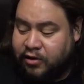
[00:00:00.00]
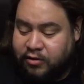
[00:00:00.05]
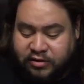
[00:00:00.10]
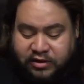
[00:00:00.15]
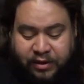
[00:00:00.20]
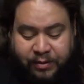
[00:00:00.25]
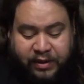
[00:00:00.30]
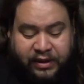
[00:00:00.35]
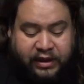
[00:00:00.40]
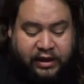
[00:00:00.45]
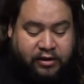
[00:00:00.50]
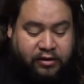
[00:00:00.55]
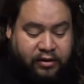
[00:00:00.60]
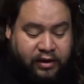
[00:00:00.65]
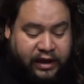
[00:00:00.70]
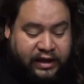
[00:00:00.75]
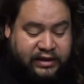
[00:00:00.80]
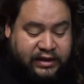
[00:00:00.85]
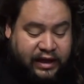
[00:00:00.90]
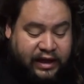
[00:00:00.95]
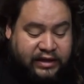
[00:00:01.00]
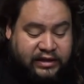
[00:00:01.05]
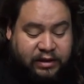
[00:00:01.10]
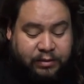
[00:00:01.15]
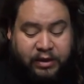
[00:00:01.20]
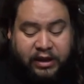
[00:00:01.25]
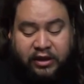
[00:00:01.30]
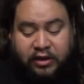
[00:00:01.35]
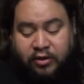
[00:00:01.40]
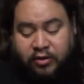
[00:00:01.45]
justamente con este
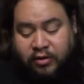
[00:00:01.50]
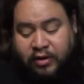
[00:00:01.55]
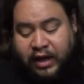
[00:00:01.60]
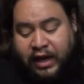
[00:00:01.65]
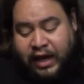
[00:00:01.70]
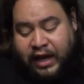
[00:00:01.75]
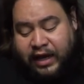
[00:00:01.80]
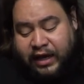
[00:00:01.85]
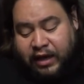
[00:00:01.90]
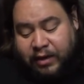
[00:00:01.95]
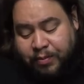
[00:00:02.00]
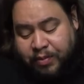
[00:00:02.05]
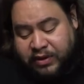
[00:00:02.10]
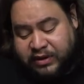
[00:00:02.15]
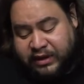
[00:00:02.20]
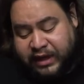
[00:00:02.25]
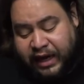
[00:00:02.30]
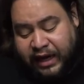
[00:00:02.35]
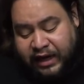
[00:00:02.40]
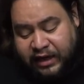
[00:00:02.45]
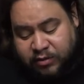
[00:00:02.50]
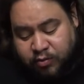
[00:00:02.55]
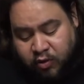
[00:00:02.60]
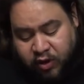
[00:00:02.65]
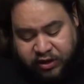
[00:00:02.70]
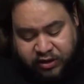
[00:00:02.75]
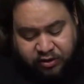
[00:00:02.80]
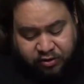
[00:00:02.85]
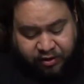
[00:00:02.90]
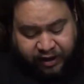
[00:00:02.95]
lanzamiento y pues que les
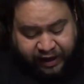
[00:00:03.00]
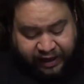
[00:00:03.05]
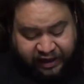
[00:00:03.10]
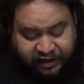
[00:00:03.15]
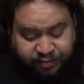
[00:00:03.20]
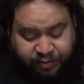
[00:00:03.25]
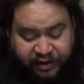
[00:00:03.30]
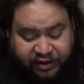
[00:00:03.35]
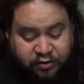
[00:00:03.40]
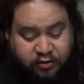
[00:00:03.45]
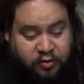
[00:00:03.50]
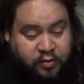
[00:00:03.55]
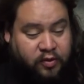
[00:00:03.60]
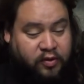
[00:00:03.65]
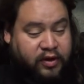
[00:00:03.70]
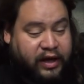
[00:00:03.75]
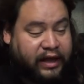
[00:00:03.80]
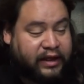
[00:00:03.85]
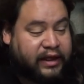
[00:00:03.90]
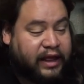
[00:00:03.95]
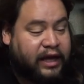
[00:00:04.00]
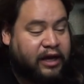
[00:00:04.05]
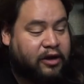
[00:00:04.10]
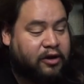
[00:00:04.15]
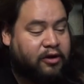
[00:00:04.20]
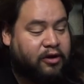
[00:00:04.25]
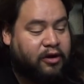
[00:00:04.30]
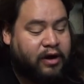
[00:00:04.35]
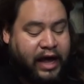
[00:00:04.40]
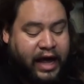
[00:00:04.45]
muestro, que les presumo que
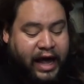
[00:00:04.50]
tengo